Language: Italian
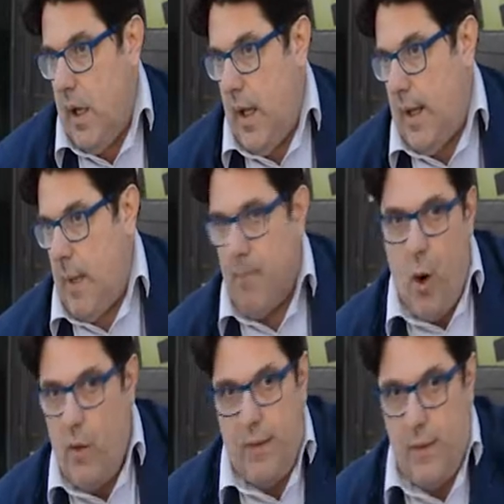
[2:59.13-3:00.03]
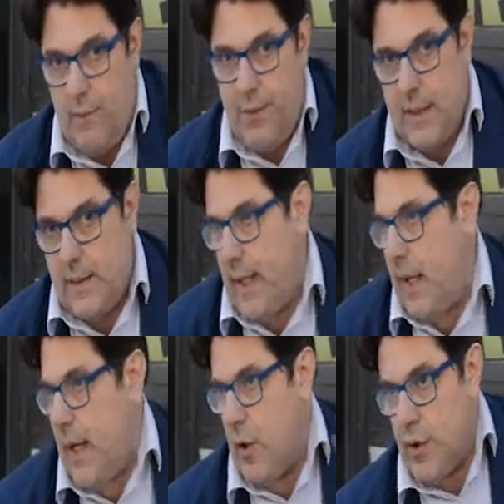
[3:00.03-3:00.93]
eh, che poi vanno a finire a
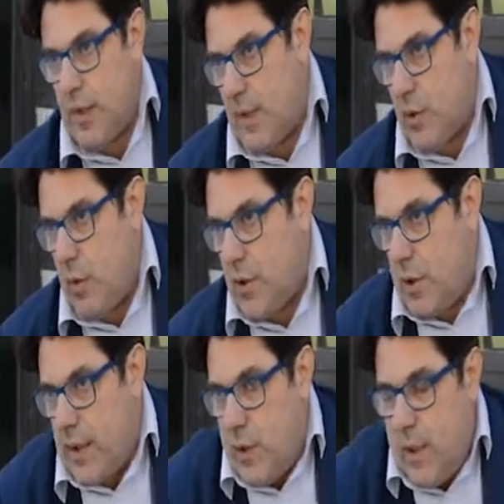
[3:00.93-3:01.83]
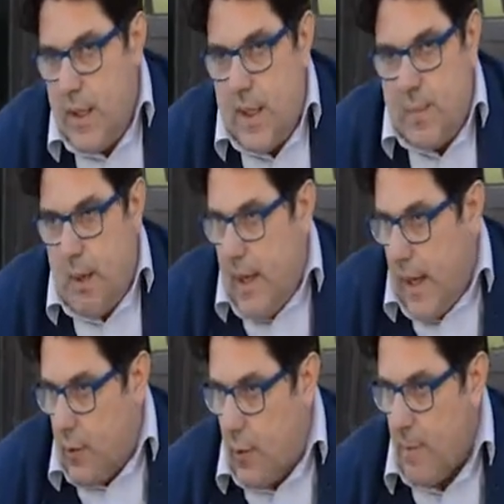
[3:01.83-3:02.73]
terra, in ogni caso questo credo che sia
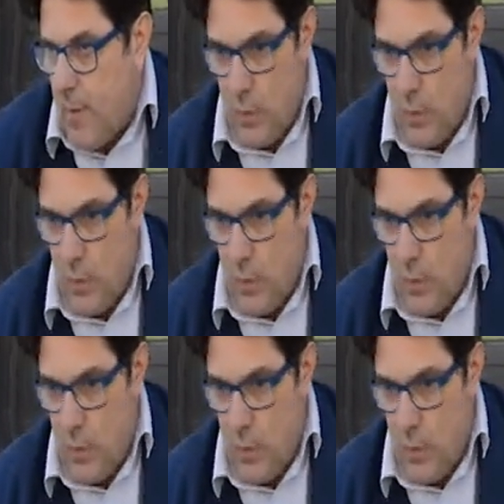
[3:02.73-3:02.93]
sbagliato.